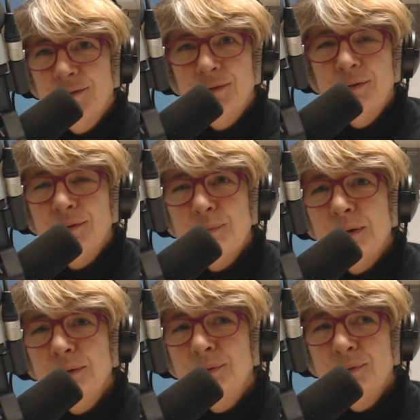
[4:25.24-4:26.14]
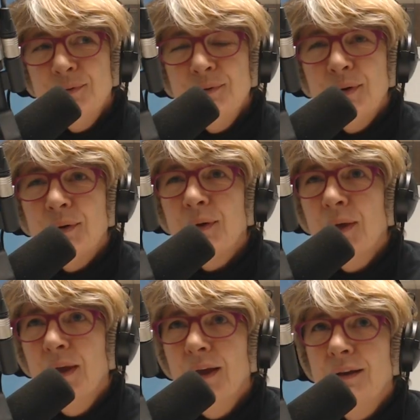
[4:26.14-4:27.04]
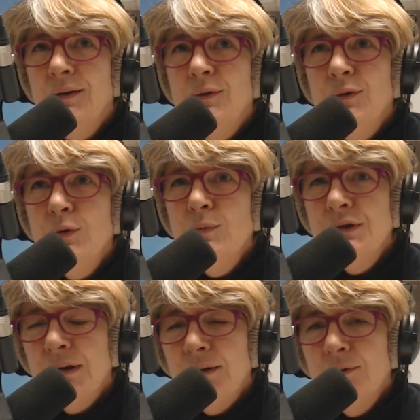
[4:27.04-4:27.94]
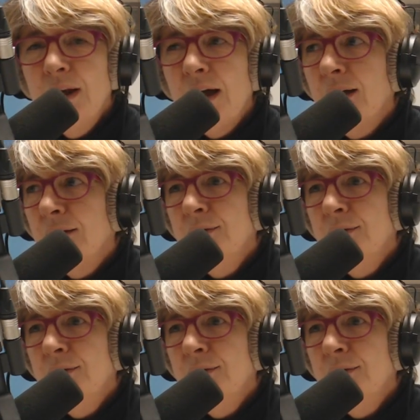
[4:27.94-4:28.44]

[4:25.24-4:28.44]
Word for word: C'est pas du tout euh, l'objet de la,